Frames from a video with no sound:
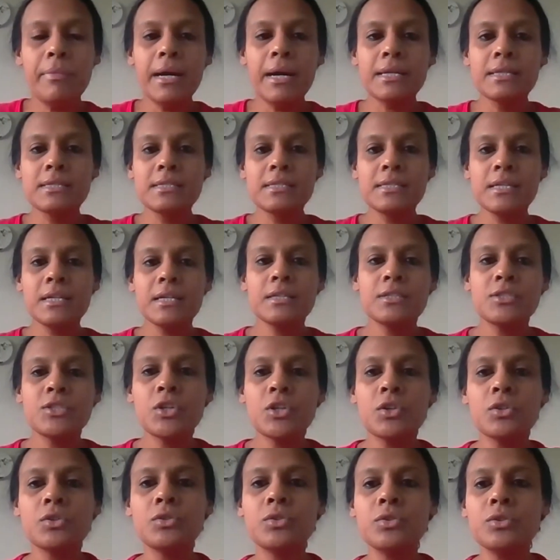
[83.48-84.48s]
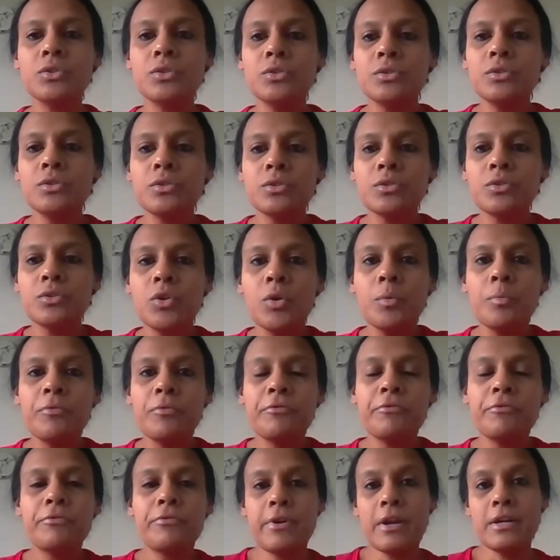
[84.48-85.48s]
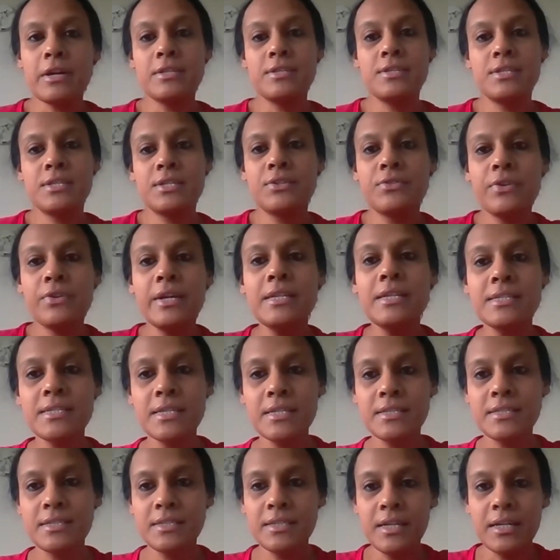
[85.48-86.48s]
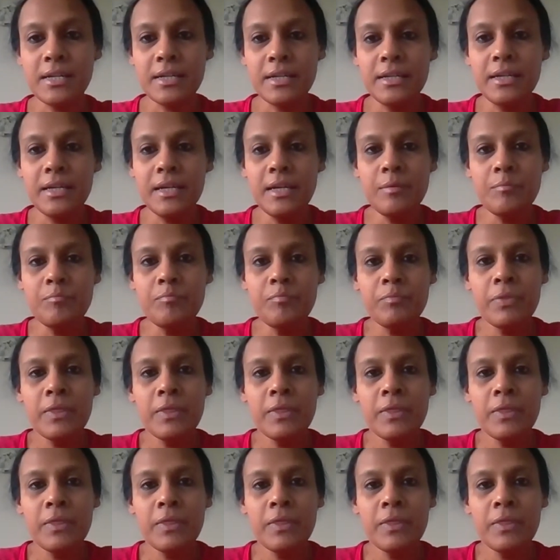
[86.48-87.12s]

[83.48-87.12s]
বাচ্চা যখন খুব ফ্রাস্ট্রেটেড থাকে